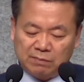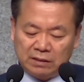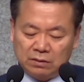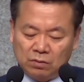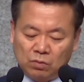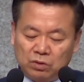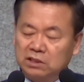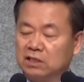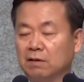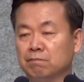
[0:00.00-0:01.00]
만들고
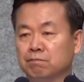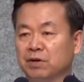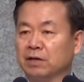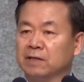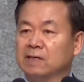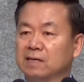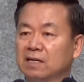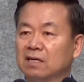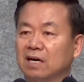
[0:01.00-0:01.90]
참배를